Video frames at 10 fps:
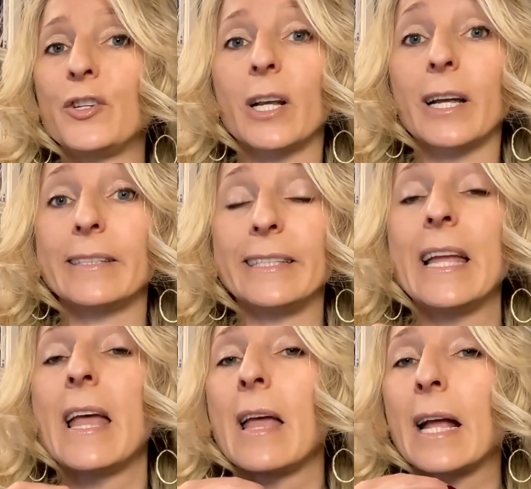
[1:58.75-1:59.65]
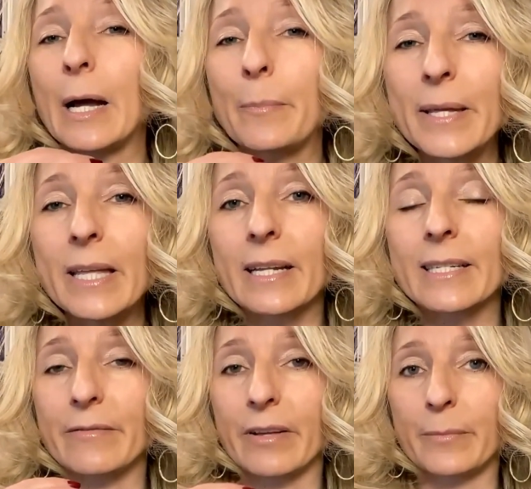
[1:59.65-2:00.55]
cerca cerca di capire
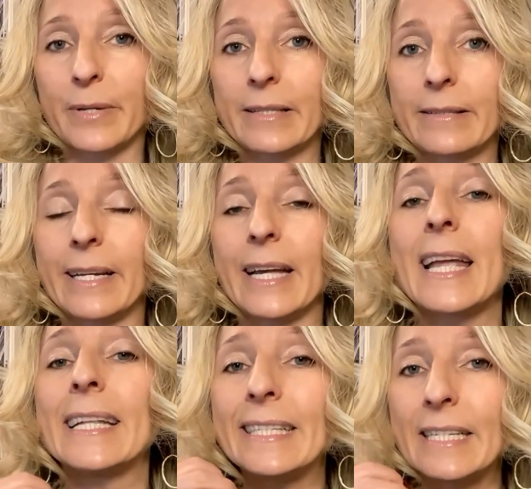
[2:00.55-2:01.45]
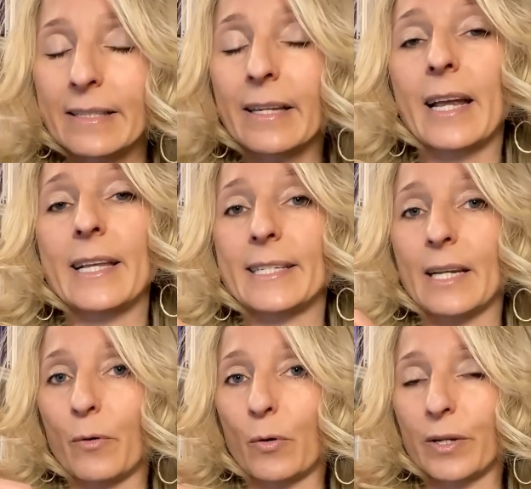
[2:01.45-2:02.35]
se veramente ti
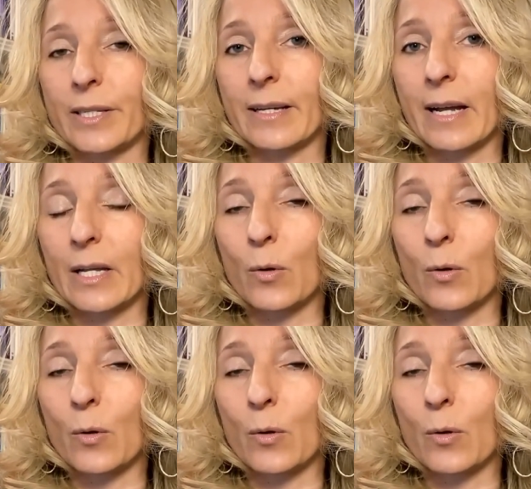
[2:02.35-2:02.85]
interessa quello che stai